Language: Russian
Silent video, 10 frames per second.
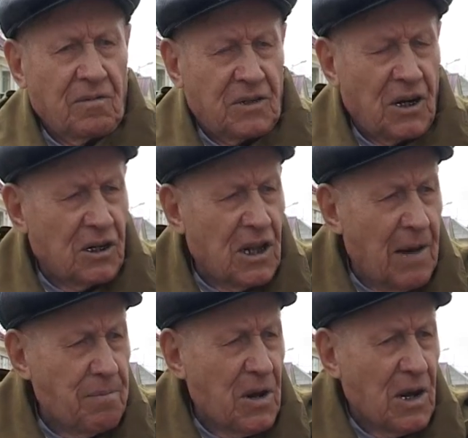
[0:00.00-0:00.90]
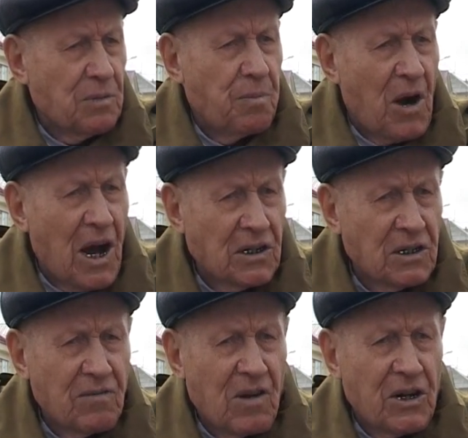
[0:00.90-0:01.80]
Всегда, понимаешь,
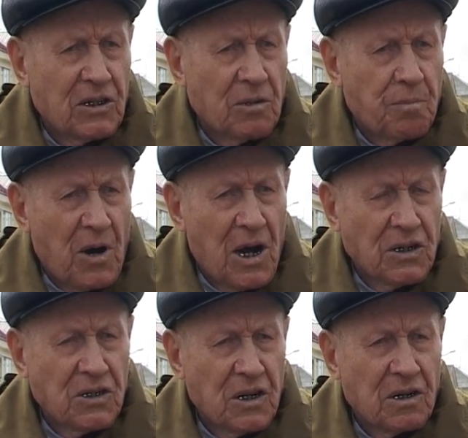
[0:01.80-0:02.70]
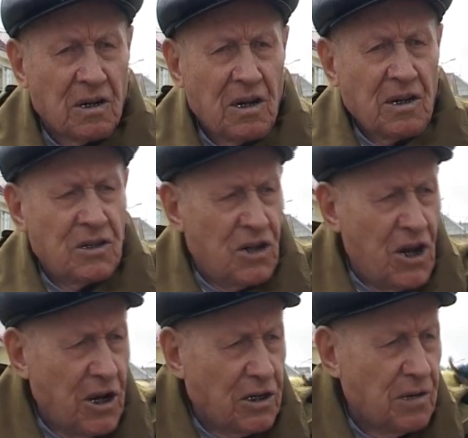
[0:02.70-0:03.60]
праздновали этот праздник.
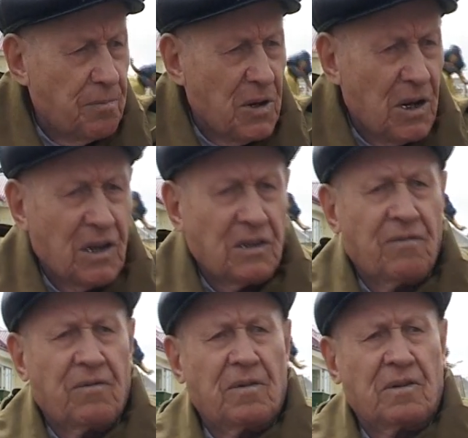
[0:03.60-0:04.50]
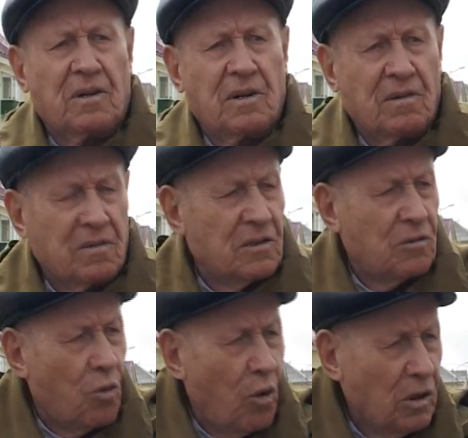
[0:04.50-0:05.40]
Дети, понимаешь,
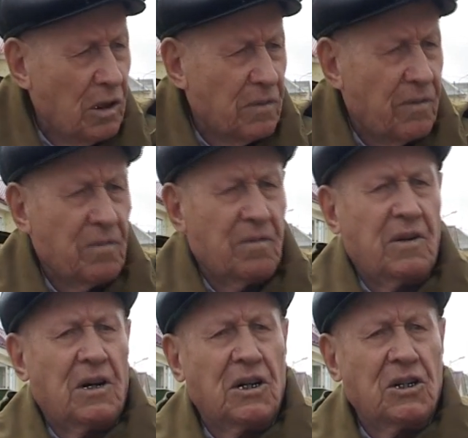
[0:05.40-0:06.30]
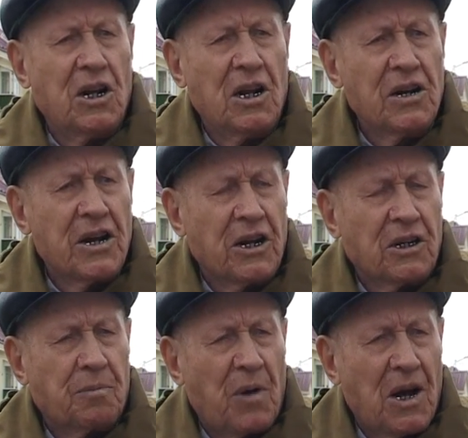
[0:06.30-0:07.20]
школы выходили на
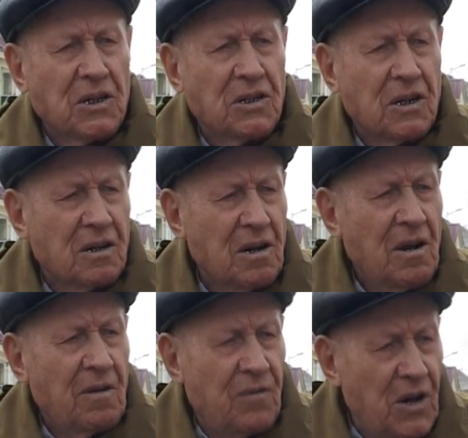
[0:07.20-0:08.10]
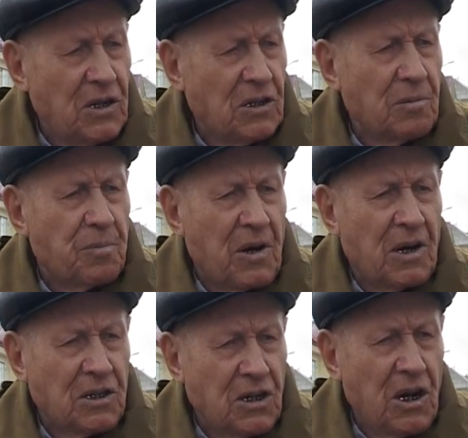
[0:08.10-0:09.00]
этот праздник. Весело
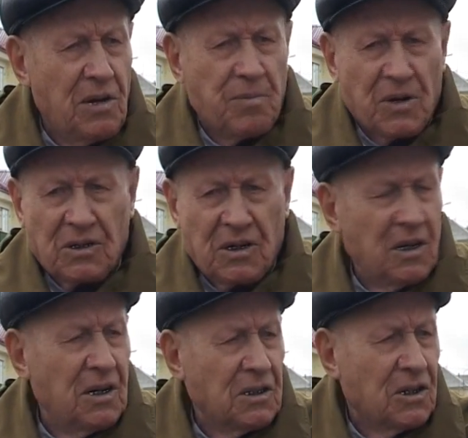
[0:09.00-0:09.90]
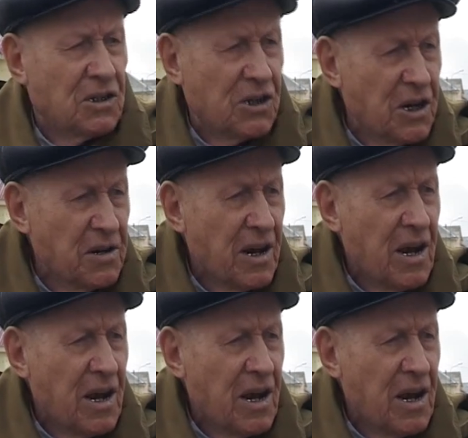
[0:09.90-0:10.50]
проходили, понимаешь, этот день.